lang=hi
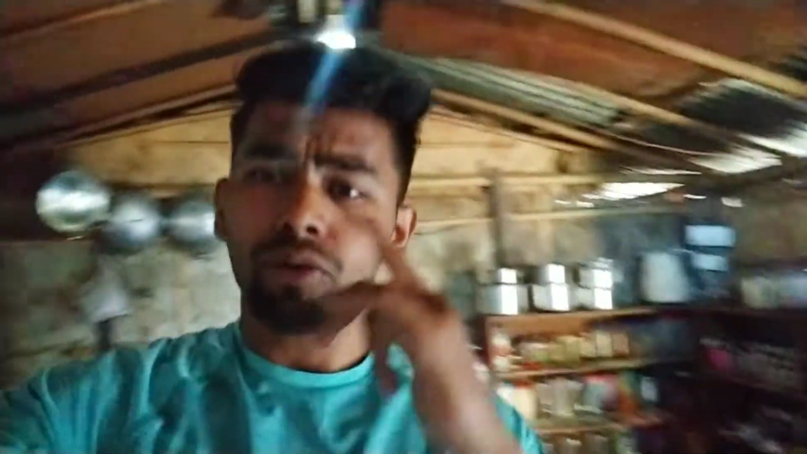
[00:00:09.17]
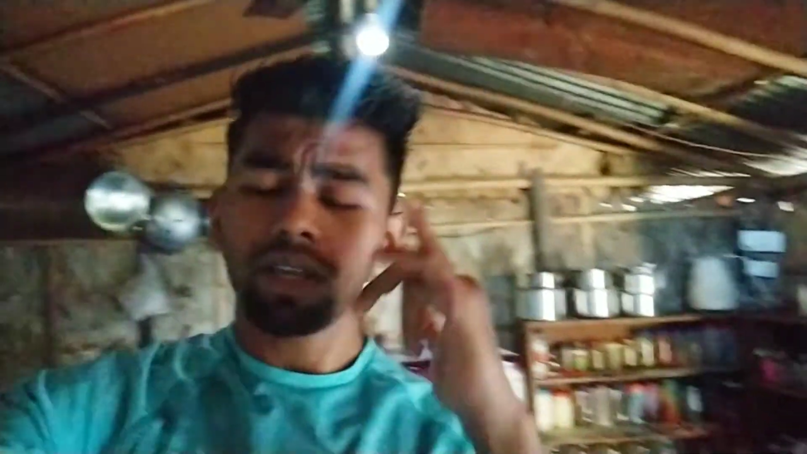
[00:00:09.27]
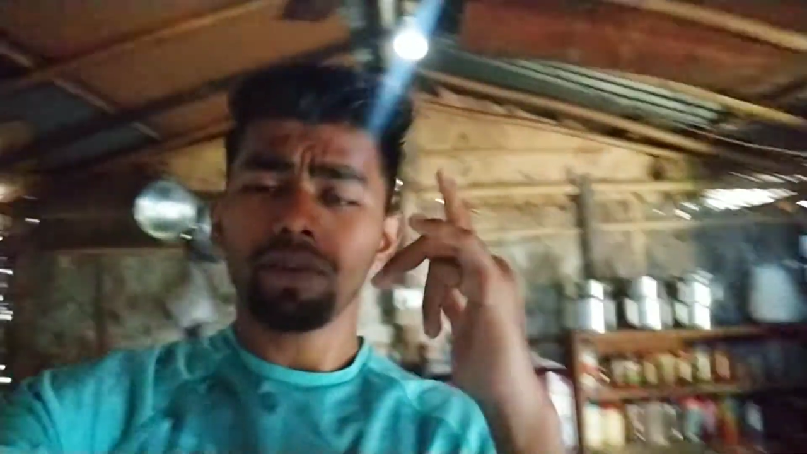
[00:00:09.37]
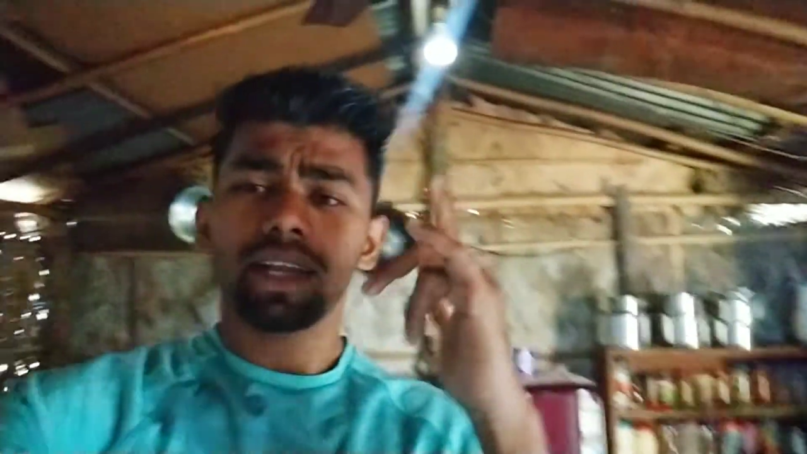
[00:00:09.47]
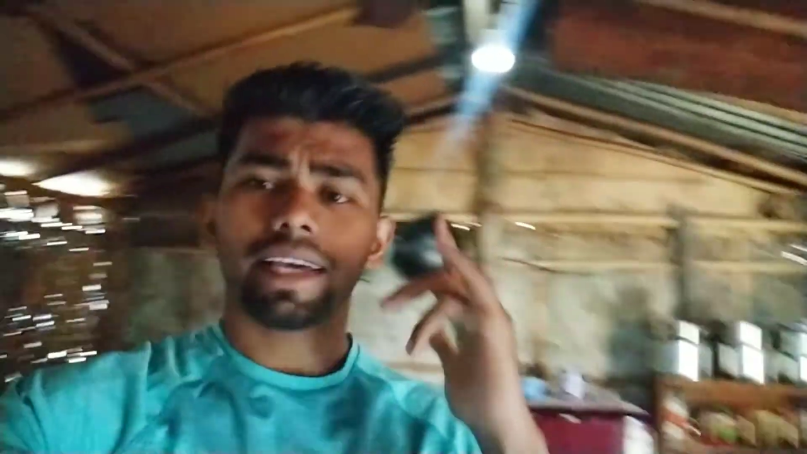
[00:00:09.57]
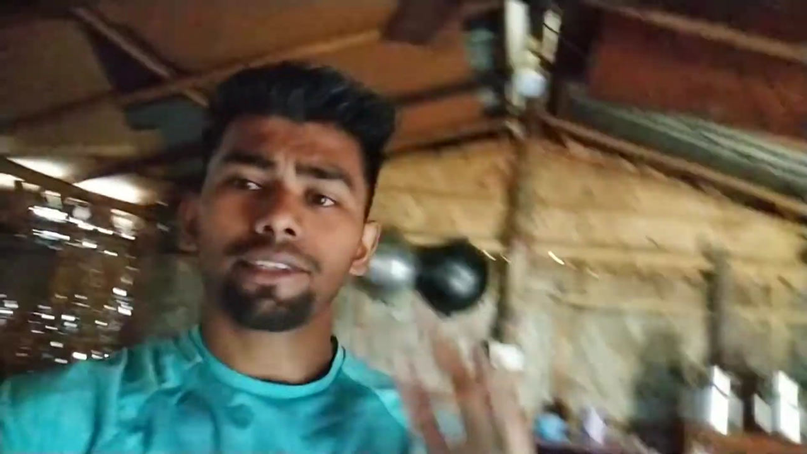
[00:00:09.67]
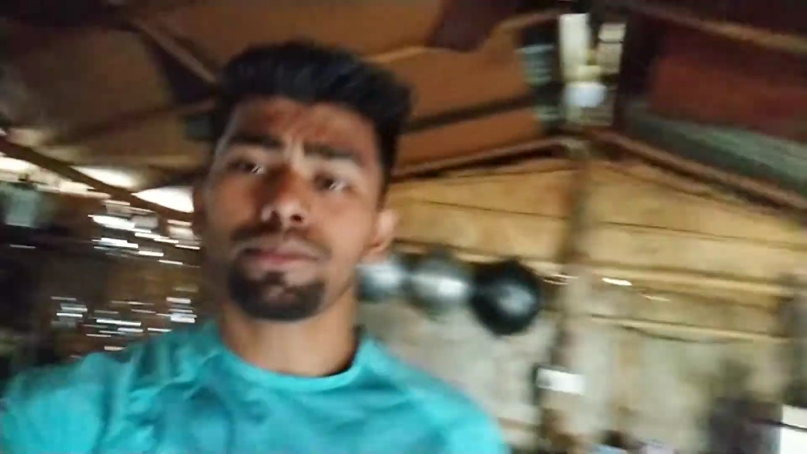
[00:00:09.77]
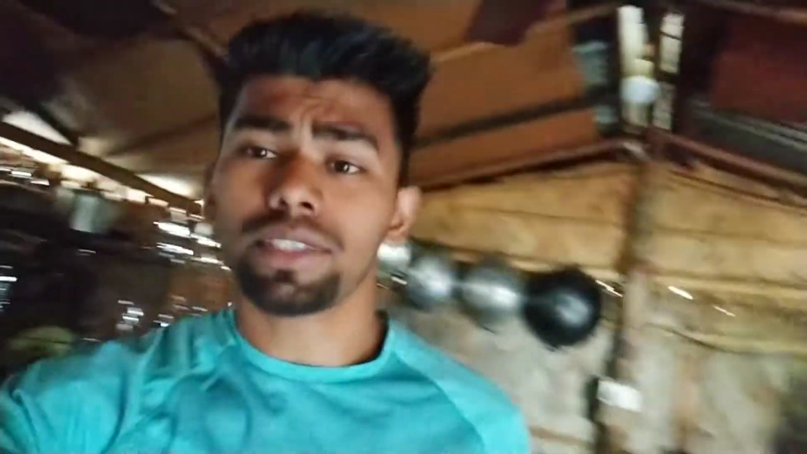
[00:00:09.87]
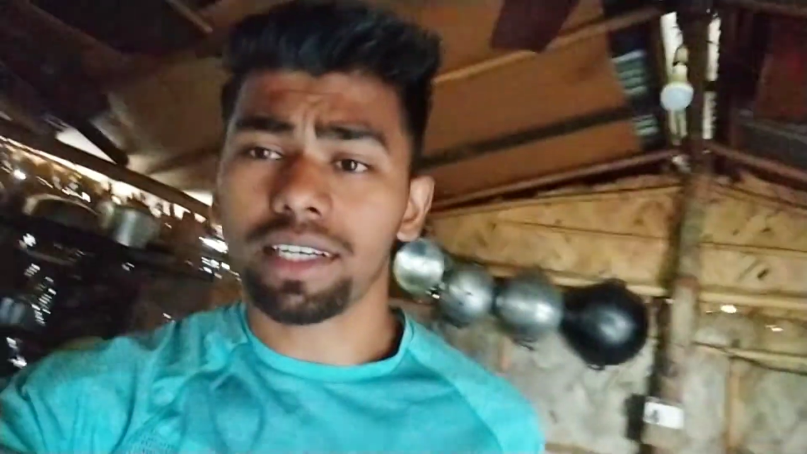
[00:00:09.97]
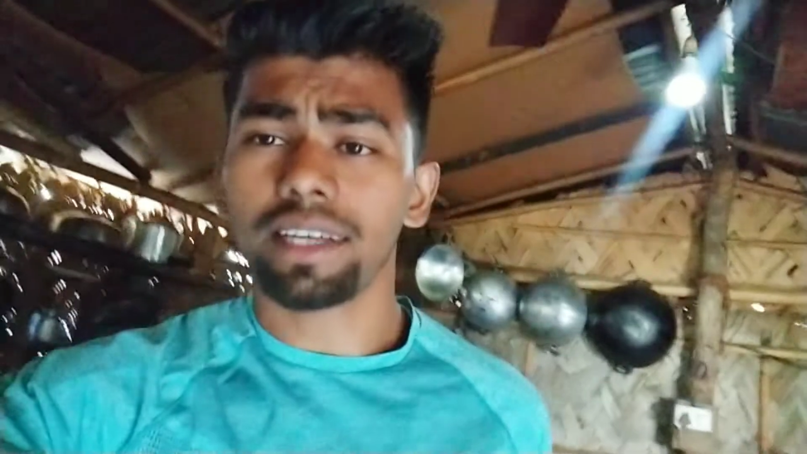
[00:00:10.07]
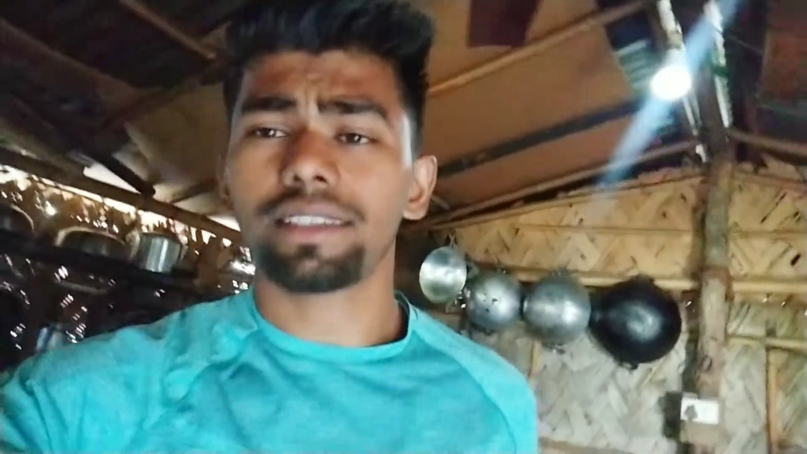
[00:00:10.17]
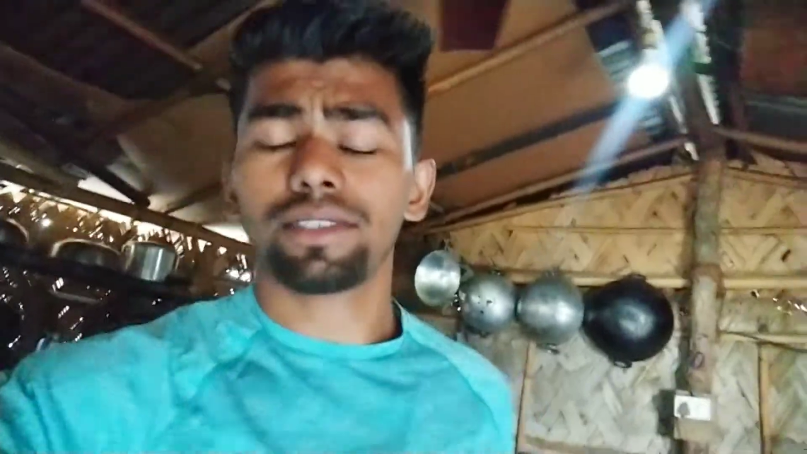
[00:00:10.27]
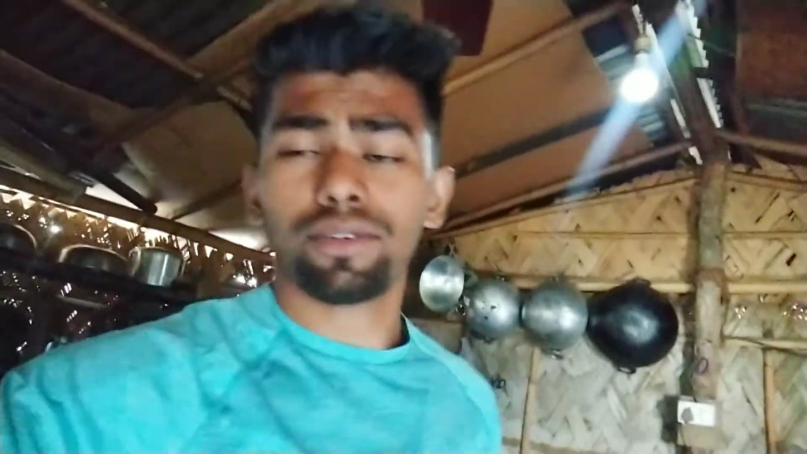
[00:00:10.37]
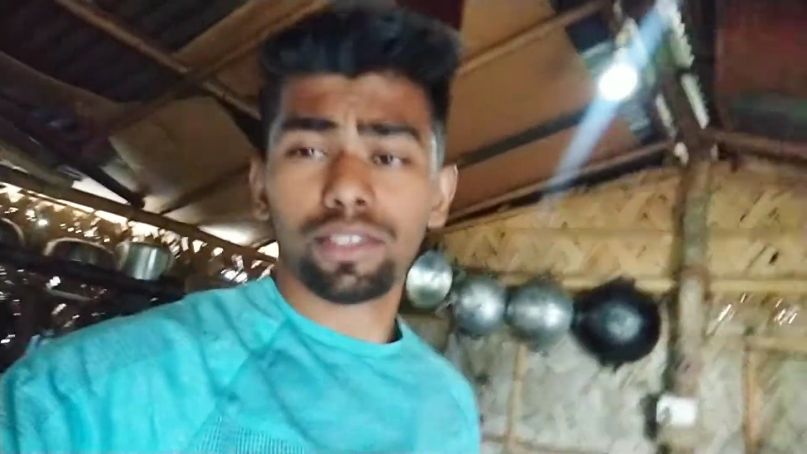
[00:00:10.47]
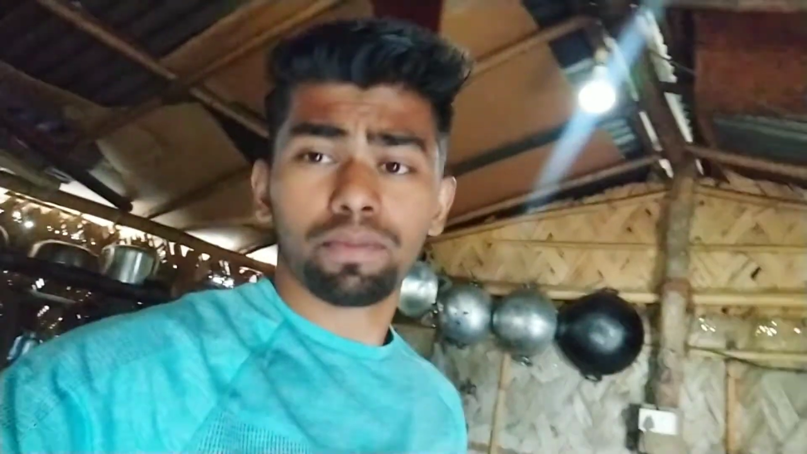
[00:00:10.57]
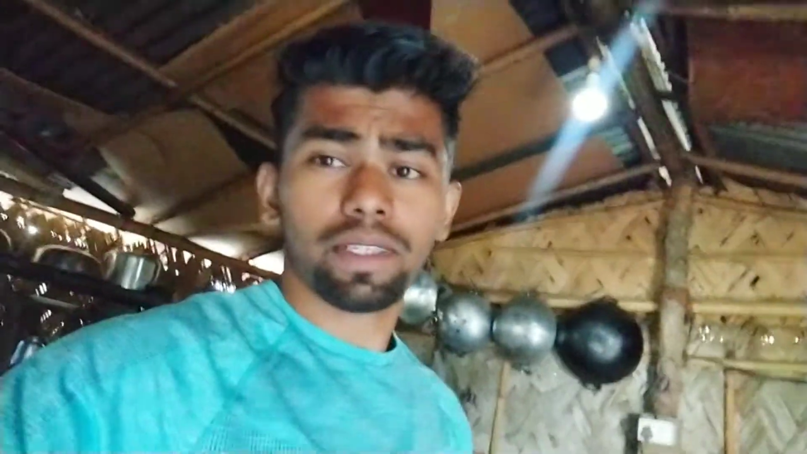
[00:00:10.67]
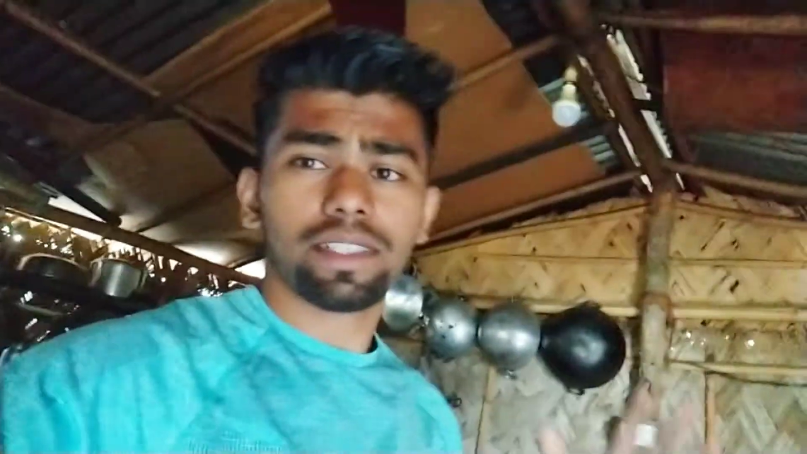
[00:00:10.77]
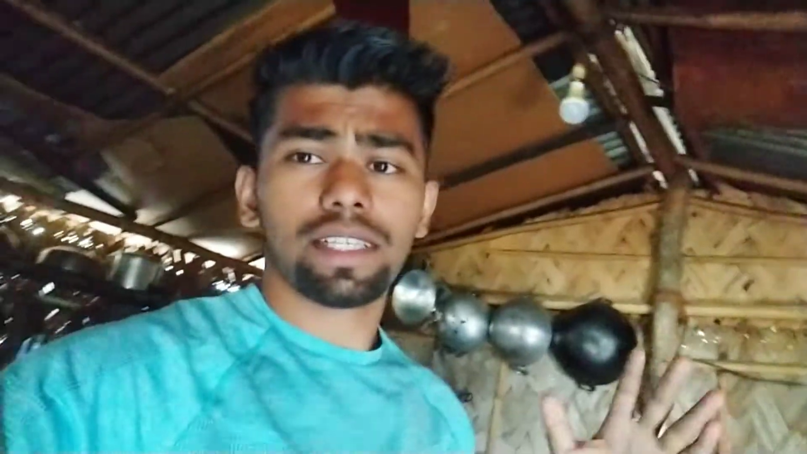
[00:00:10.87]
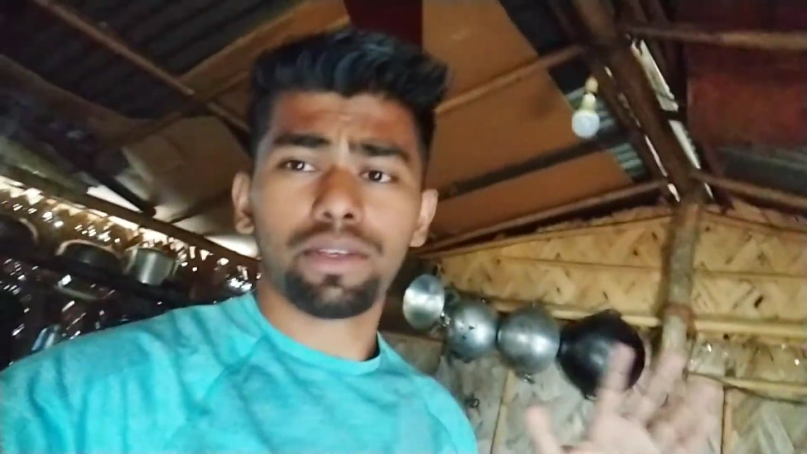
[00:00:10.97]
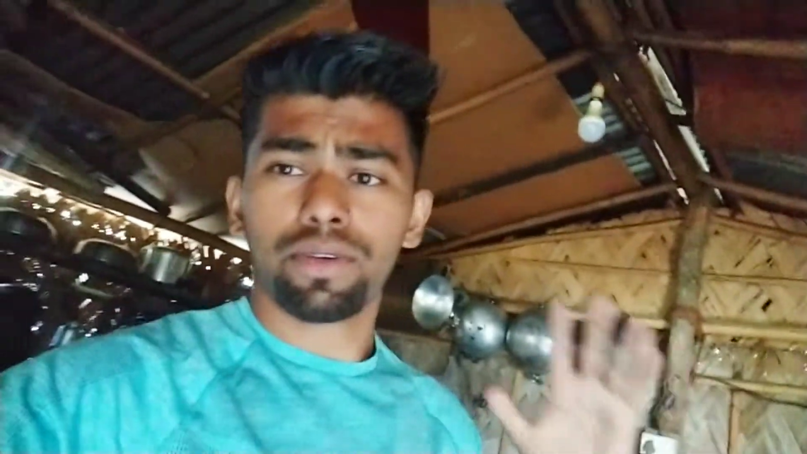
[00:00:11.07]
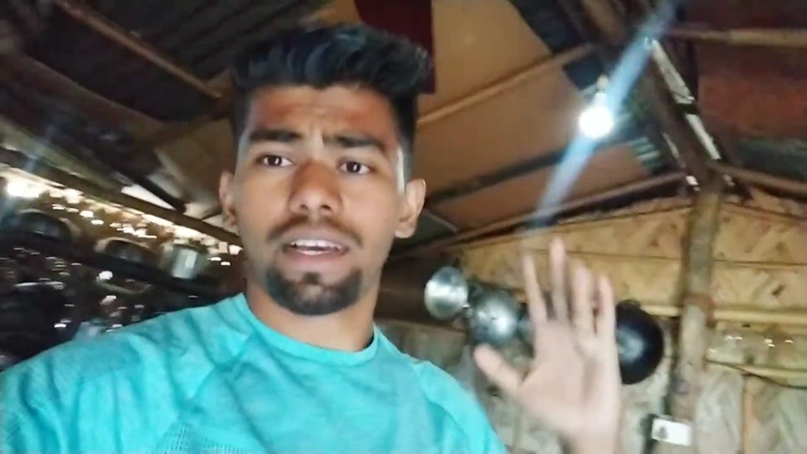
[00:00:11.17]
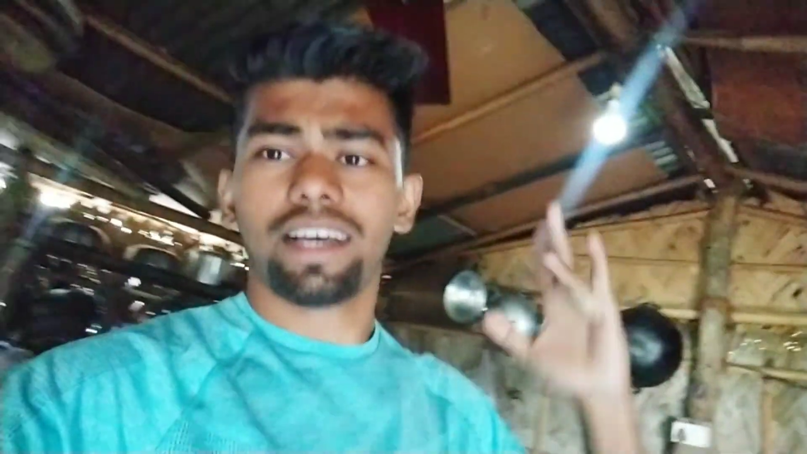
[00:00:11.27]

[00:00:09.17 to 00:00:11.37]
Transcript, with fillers: होने वाला एकदम झकास और स्पेशल क्योंकि